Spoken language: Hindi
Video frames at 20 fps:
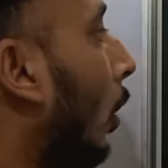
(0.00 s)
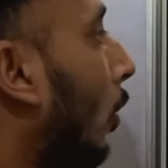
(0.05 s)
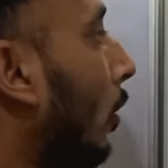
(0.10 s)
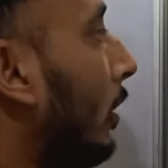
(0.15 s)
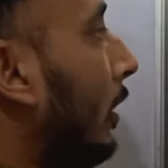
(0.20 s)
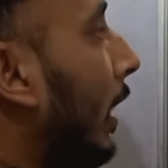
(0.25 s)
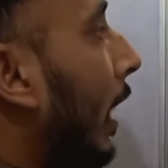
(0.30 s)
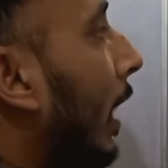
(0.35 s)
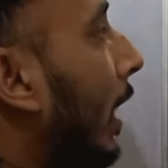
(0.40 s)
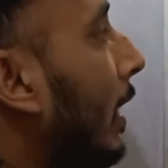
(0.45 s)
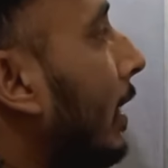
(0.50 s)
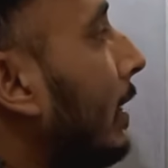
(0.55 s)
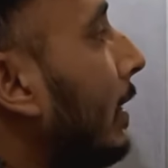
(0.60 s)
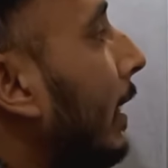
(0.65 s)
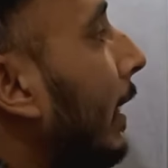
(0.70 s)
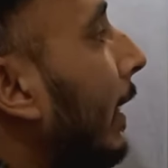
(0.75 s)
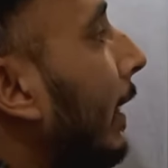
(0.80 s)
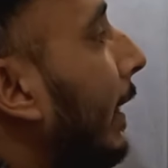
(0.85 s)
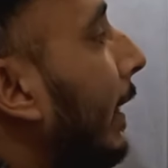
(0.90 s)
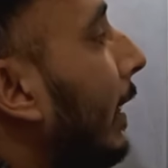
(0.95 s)
और यहाँ
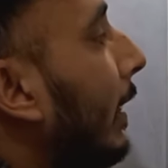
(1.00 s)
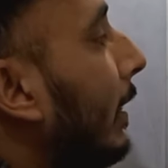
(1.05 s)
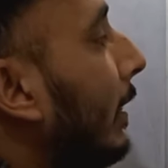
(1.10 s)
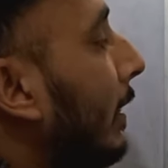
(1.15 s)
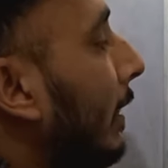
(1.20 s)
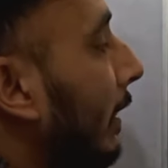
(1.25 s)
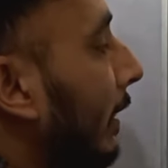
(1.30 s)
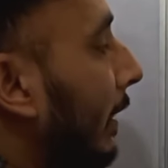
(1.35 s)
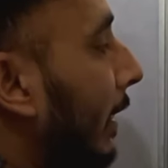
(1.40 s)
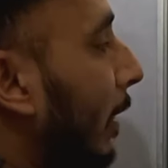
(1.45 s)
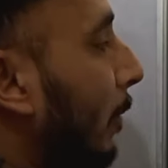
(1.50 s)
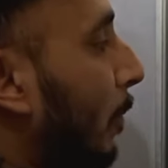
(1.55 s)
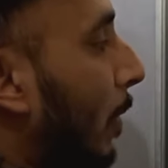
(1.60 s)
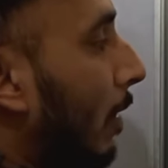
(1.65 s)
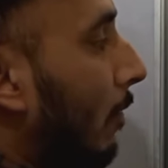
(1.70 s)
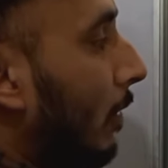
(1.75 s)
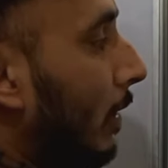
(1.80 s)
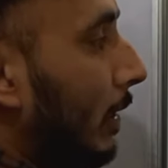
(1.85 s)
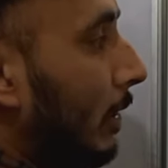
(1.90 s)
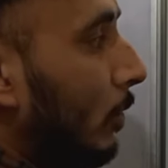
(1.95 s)
से गियर ये
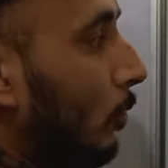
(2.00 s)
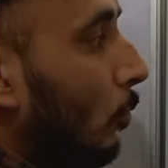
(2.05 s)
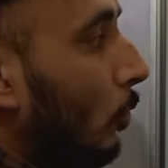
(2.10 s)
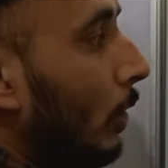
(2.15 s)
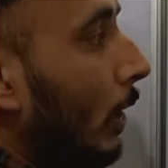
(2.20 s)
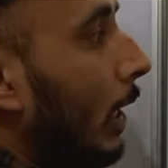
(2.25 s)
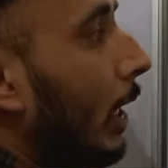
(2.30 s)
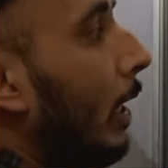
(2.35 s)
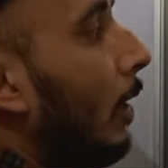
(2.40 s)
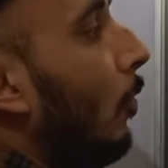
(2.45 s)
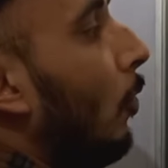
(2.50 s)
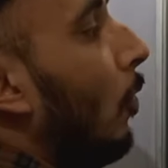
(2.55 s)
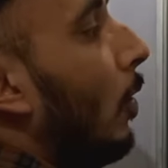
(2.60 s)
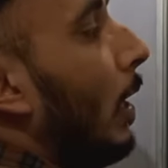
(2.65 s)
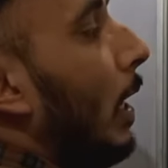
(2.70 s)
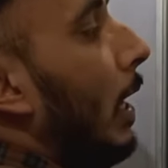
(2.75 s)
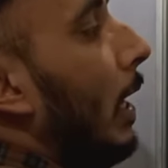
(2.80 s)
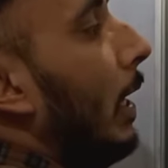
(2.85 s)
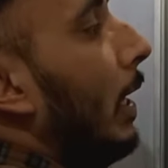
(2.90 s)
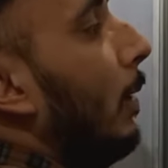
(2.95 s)
पावर इसको देगा
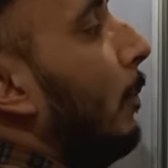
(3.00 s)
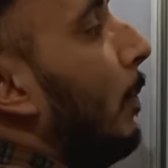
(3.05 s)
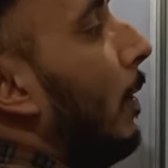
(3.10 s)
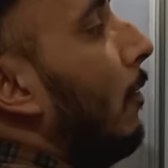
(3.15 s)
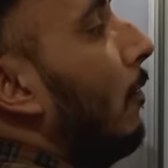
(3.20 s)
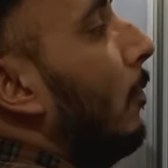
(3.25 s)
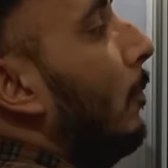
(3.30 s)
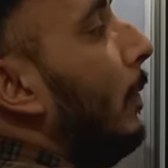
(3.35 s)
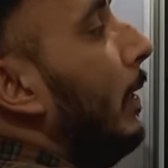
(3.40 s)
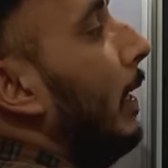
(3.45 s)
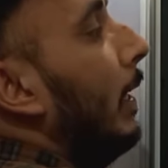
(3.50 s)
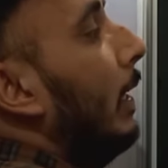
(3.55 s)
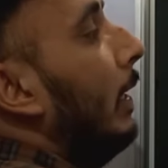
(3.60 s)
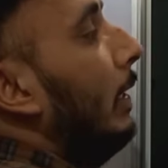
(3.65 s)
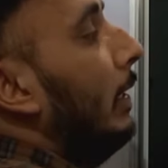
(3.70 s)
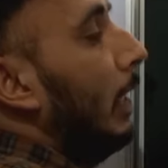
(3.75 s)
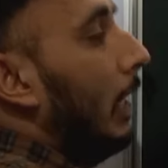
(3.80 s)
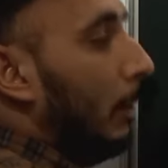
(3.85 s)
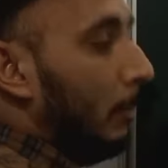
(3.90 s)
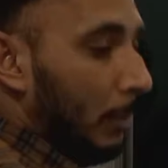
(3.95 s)
और आगे पावर मिलेगी
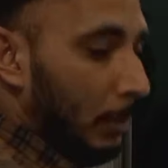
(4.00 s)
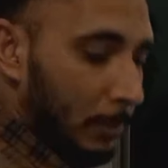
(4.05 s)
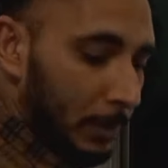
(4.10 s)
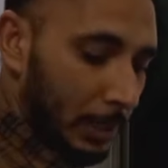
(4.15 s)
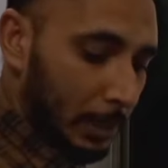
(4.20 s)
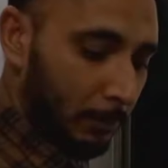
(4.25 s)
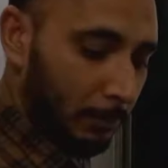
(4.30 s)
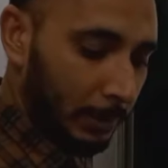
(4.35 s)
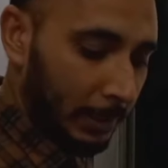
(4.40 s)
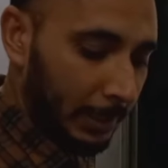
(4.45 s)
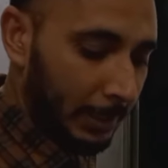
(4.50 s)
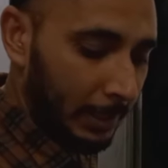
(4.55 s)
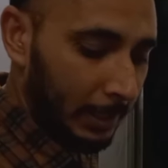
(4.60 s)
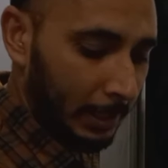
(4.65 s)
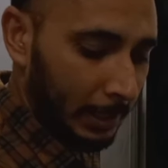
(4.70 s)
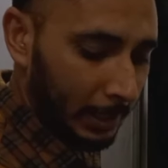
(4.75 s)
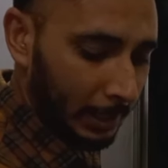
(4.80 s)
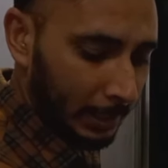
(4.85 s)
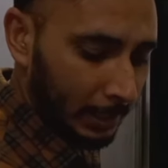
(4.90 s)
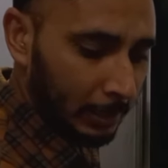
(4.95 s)
यहाँ पे भी हम गेयर
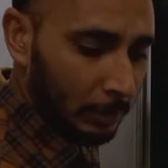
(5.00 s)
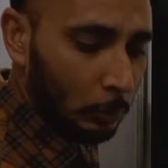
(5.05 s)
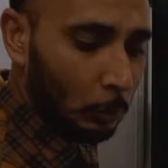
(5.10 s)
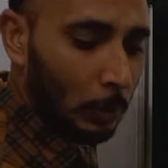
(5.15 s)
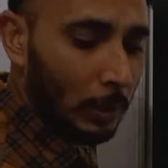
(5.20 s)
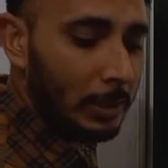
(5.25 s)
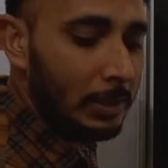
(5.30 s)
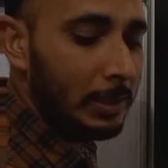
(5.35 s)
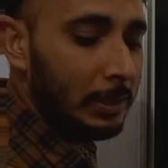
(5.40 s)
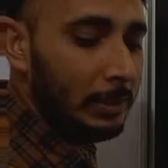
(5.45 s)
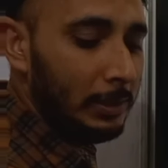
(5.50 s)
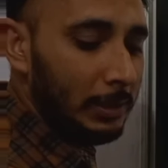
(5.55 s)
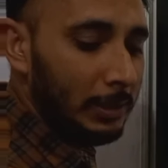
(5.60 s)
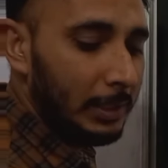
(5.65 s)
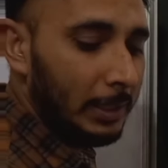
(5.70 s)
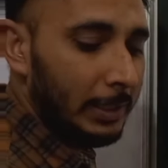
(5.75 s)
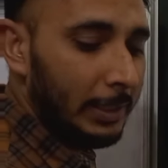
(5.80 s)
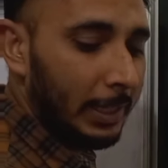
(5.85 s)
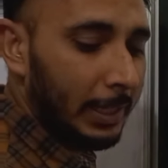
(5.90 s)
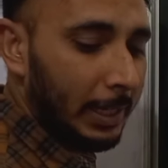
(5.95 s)
लगाएंगे थोड़ा जल्दी
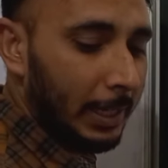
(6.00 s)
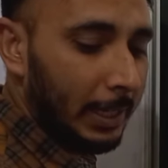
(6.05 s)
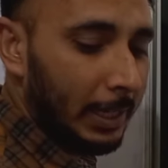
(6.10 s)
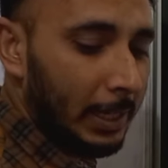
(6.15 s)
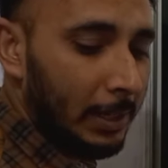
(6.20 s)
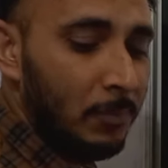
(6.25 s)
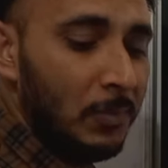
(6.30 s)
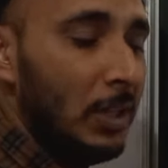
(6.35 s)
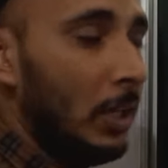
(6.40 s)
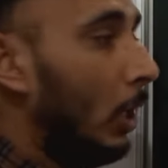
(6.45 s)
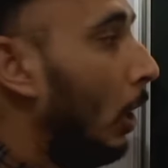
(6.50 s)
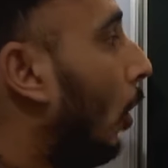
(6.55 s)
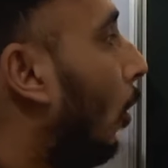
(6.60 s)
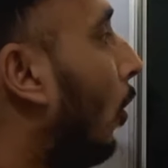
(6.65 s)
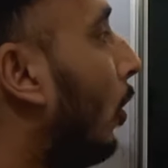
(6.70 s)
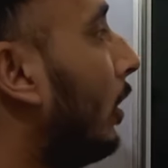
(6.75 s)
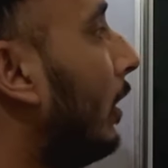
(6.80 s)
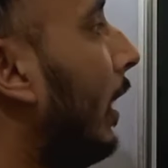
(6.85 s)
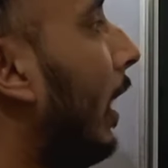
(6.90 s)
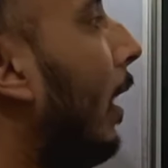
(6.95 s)
से देखेंगे
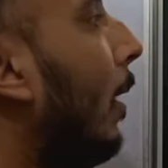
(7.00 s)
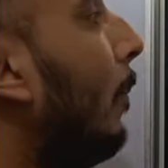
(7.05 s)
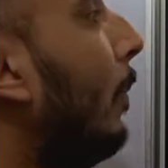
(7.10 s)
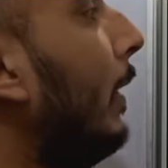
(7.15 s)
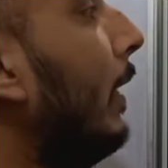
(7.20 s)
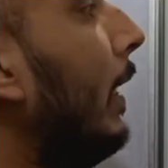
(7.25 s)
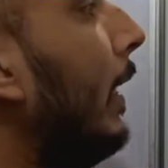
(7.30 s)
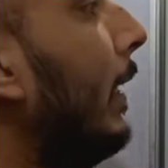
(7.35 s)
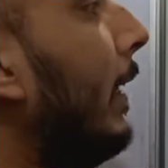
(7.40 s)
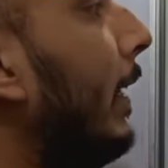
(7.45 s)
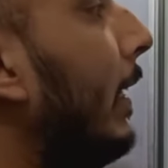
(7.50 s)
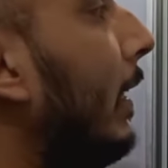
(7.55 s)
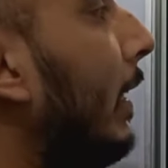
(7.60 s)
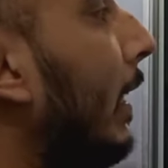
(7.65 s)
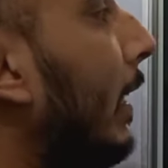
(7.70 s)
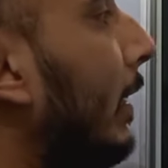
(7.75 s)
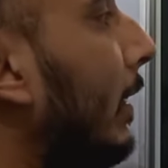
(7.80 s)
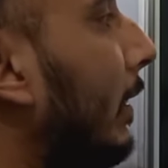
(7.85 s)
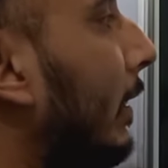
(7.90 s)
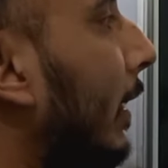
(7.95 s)
और यहाँ पे ये गेयर
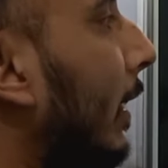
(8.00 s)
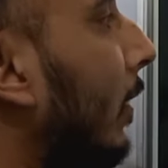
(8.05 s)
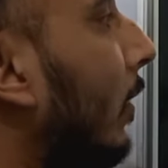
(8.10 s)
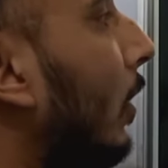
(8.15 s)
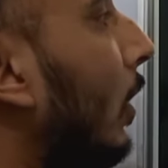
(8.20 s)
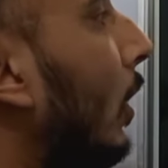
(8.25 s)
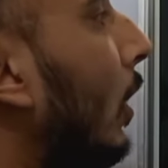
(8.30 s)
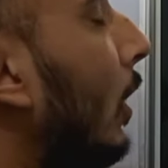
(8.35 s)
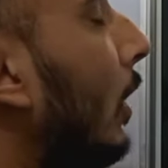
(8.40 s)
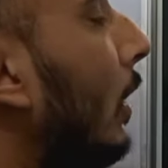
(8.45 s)
लगा देते हैं